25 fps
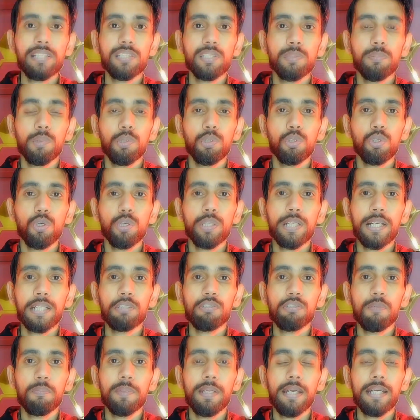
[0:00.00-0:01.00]
तो ऐसे में उनको या
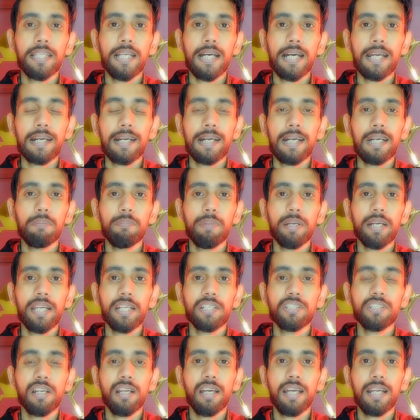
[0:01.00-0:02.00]
तो अपने आधार कार्ड में
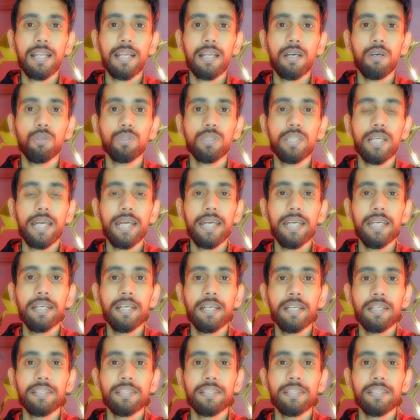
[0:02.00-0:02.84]
करेक्शन कराना होता है